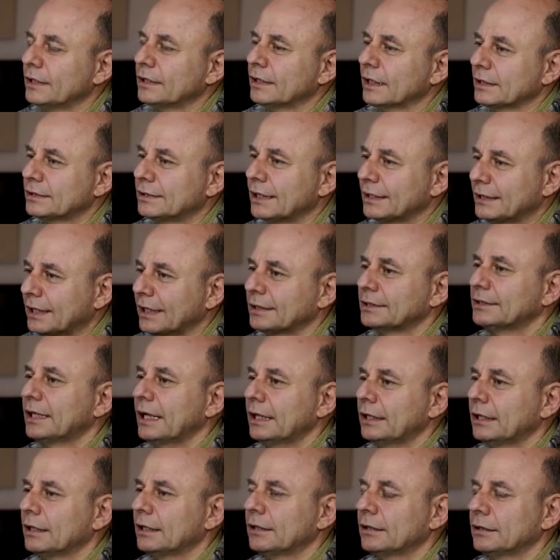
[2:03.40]
dass er
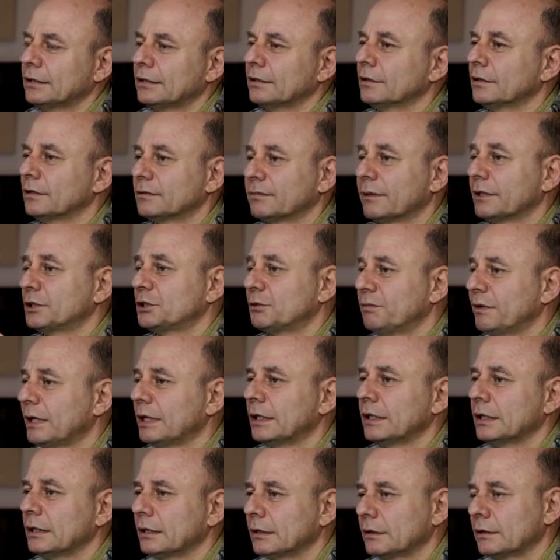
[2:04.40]
tatsächlich, es war
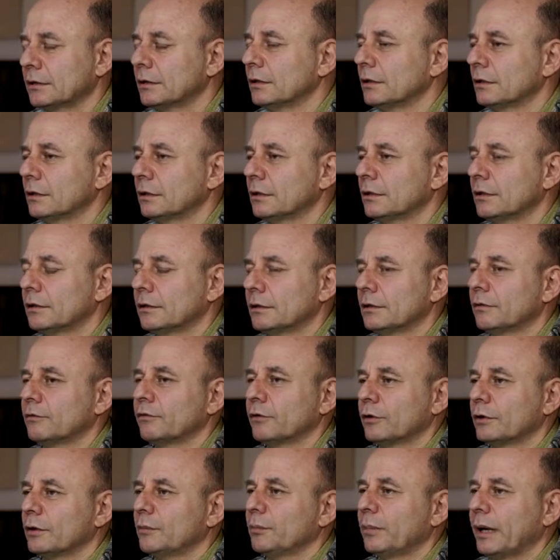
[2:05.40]
schwierig äh,
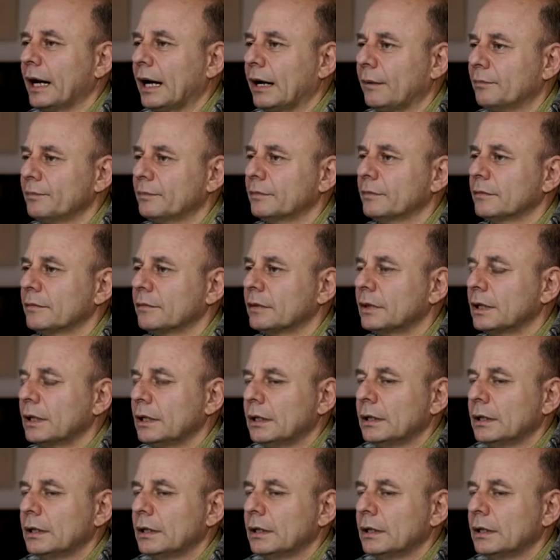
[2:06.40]
vor den Beamten,